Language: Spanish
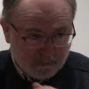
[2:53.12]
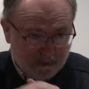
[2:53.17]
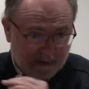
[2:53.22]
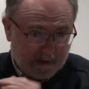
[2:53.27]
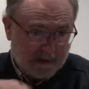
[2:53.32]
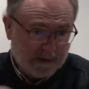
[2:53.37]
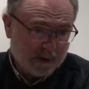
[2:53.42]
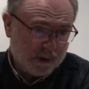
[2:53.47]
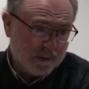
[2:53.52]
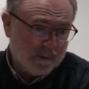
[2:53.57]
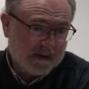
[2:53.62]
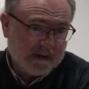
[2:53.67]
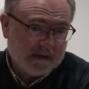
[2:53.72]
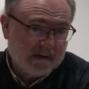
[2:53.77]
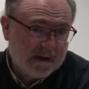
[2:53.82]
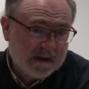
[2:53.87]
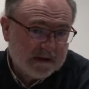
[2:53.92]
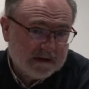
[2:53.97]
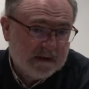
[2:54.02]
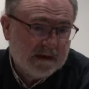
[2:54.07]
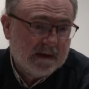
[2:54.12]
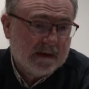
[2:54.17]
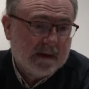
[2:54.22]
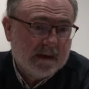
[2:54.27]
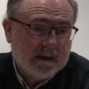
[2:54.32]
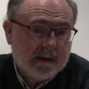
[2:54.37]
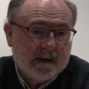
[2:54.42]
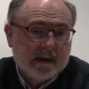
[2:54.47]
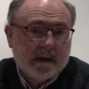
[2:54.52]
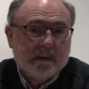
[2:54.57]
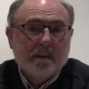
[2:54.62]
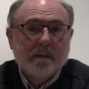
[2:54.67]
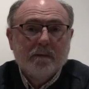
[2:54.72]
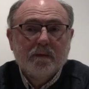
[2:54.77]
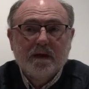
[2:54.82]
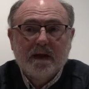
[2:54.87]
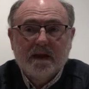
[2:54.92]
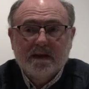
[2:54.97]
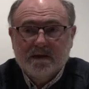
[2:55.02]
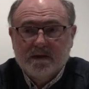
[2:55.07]
la comarca de la Sidra, en que
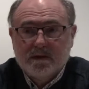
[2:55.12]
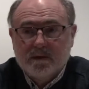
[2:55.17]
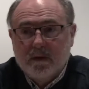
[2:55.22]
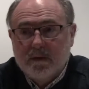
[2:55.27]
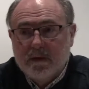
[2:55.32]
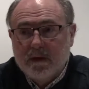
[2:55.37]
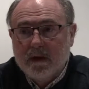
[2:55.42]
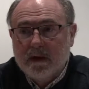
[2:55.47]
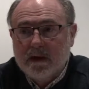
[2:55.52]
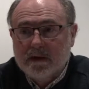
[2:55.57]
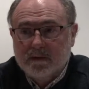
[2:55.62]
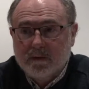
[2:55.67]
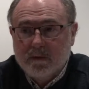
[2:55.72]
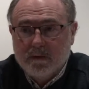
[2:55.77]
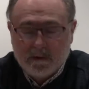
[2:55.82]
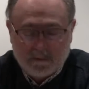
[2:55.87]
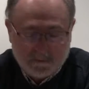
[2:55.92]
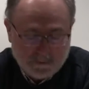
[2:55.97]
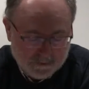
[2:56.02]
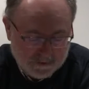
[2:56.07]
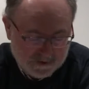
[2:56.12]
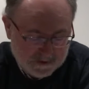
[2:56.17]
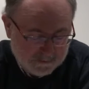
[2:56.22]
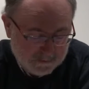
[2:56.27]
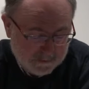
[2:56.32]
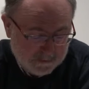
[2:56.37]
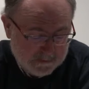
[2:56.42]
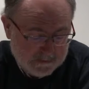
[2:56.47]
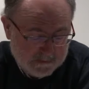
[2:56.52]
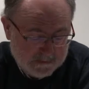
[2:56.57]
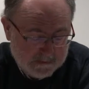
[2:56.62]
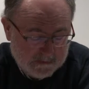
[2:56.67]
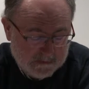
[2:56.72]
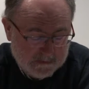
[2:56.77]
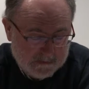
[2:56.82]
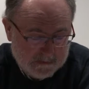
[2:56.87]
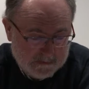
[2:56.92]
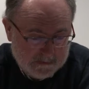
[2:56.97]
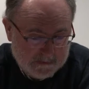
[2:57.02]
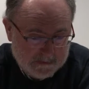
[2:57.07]
hablamos del asociacionismo.
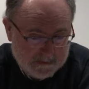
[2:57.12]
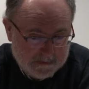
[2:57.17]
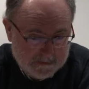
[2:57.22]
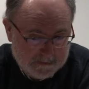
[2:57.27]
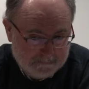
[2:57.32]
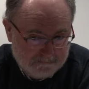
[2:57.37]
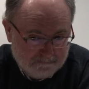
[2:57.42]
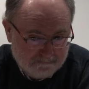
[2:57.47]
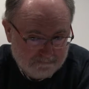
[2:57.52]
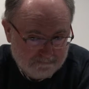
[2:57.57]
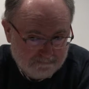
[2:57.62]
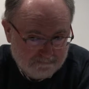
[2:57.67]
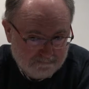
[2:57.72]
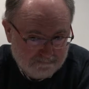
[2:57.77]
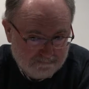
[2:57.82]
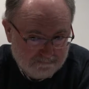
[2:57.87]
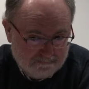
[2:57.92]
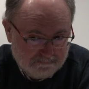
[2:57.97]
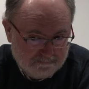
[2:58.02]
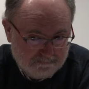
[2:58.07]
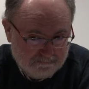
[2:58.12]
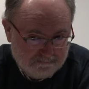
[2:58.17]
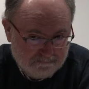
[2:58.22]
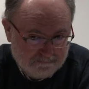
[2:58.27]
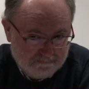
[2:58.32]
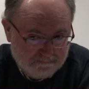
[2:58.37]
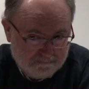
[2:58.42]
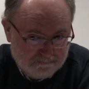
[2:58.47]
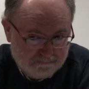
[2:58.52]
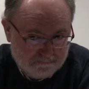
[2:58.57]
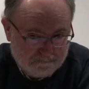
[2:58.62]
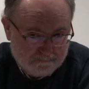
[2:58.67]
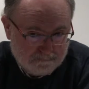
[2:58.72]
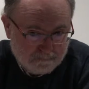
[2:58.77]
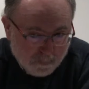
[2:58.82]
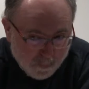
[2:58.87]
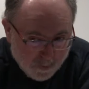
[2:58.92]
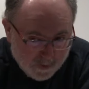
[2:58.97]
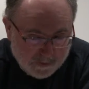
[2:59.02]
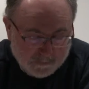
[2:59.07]
Mm,
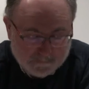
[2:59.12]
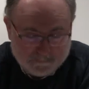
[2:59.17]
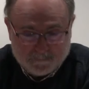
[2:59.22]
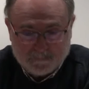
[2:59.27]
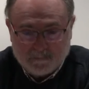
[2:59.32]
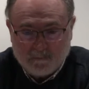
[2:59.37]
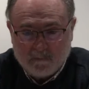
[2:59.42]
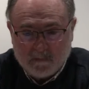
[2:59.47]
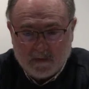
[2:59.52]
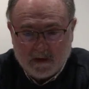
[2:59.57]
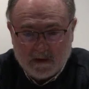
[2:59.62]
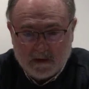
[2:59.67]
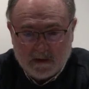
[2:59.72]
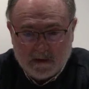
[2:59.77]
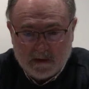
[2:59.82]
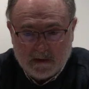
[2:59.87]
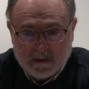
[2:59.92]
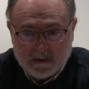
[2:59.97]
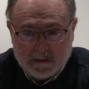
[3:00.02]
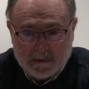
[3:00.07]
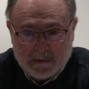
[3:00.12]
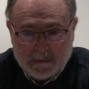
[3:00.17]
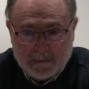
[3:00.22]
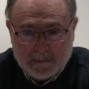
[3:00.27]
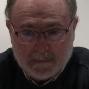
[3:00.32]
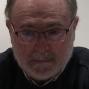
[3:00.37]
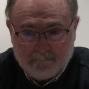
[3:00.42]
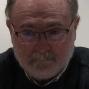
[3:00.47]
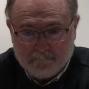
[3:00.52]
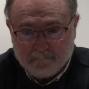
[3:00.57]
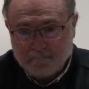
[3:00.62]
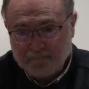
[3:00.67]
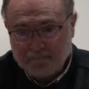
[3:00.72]
bueno, eh,